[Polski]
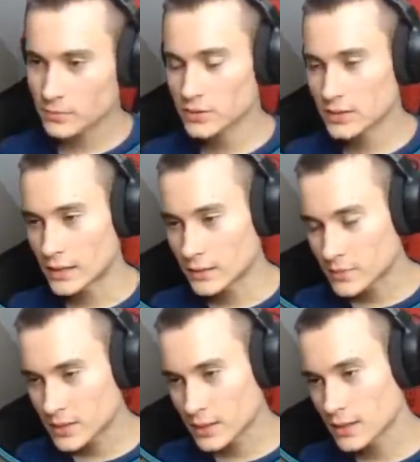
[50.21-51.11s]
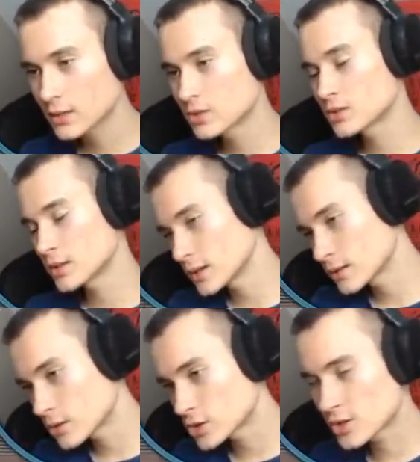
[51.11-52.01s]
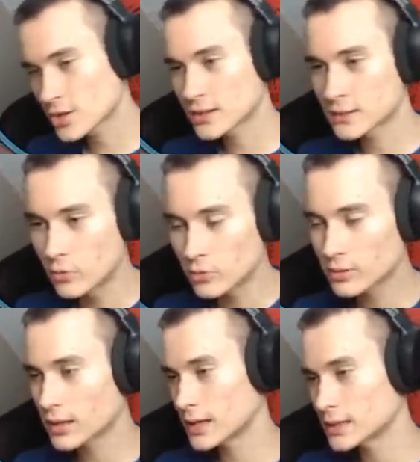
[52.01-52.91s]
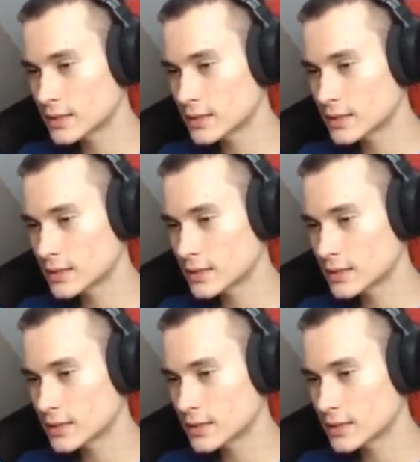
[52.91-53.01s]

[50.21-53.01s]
stan psychiczny, troszeczkę smutna jest,